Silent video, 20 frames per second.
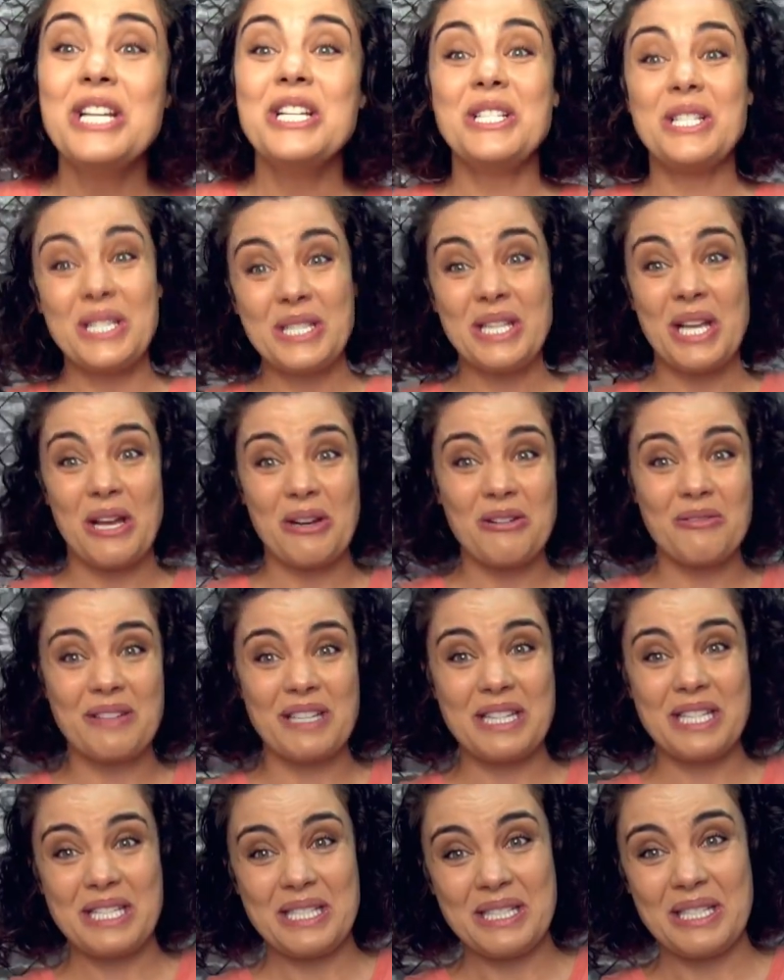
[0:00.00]
De 100 a
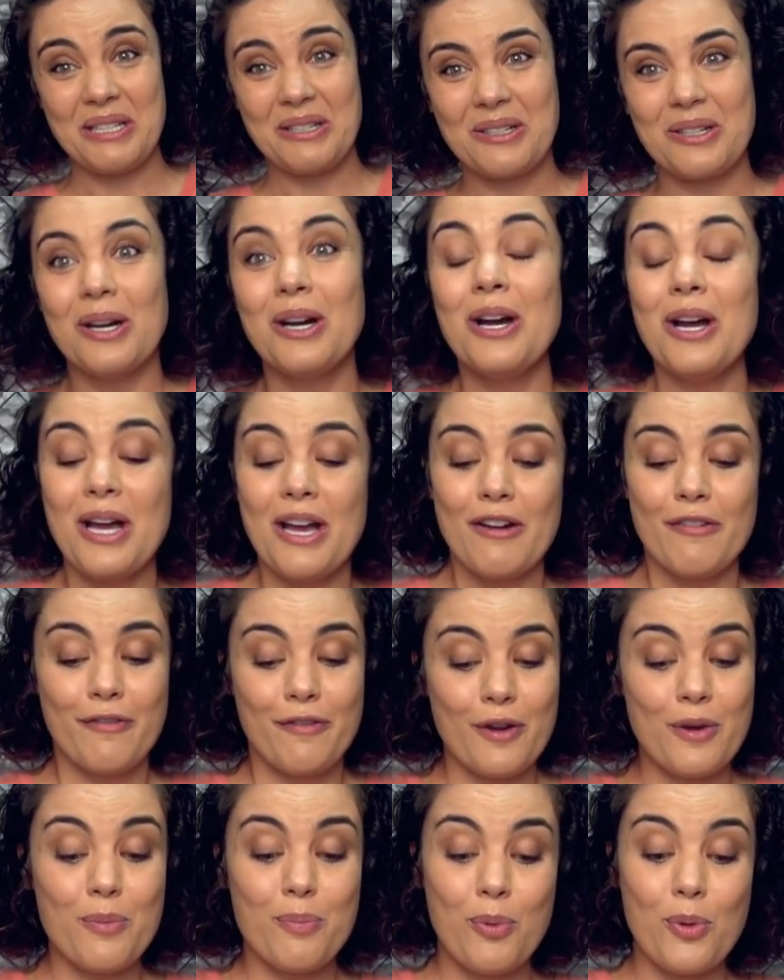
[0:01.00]
95.
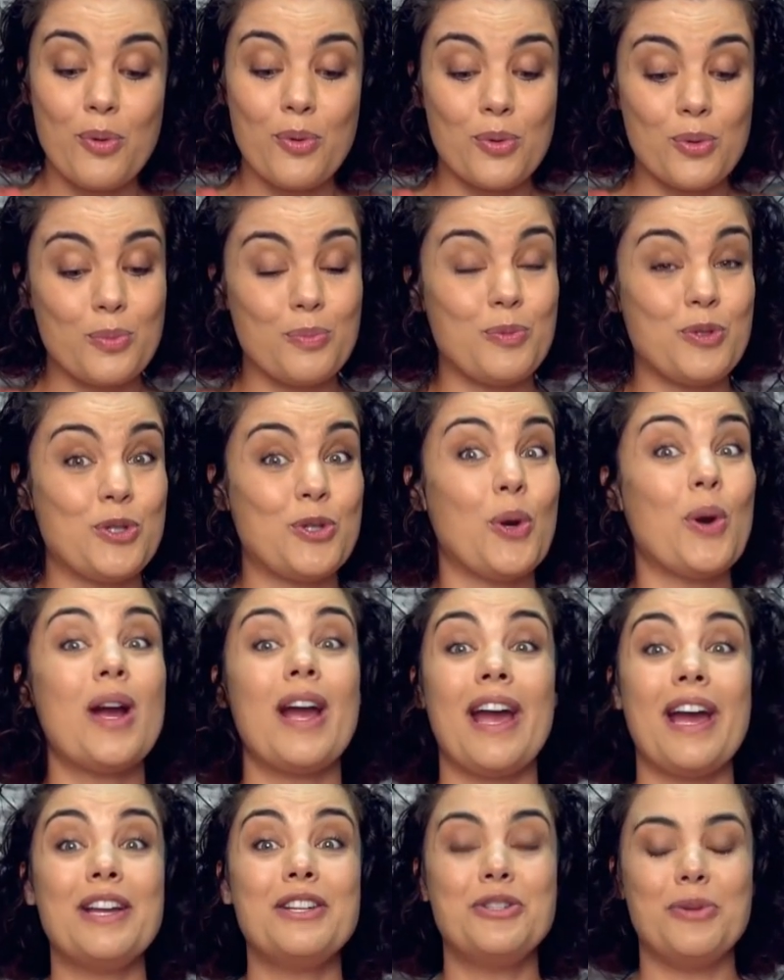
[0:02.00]
Foi um pouco
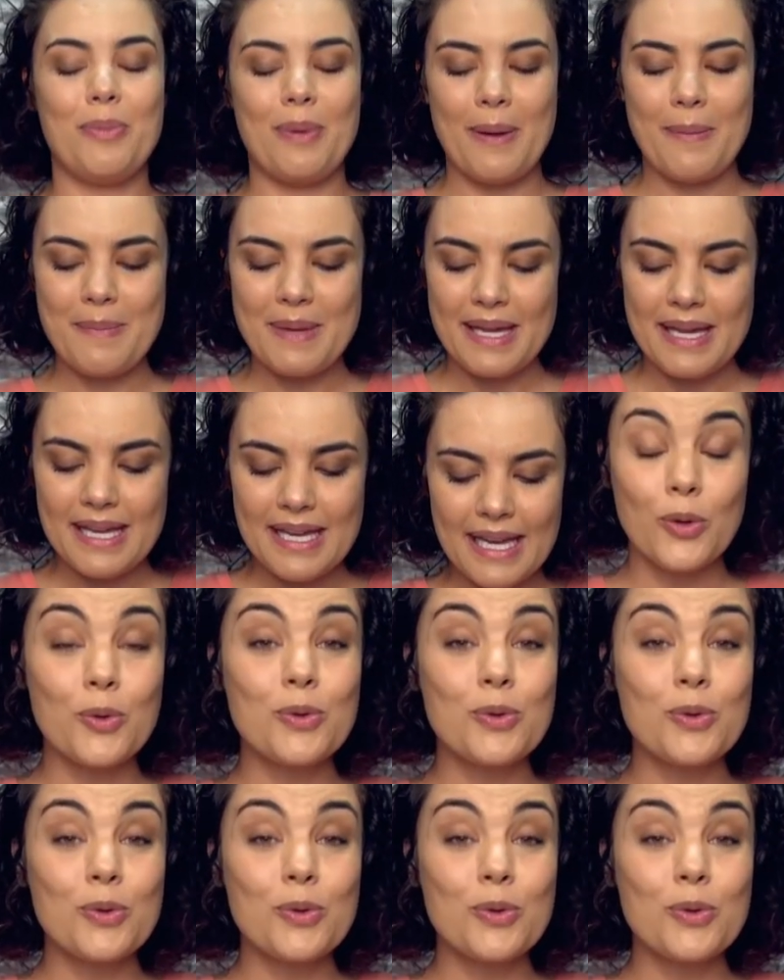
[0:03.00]
chocante para mim.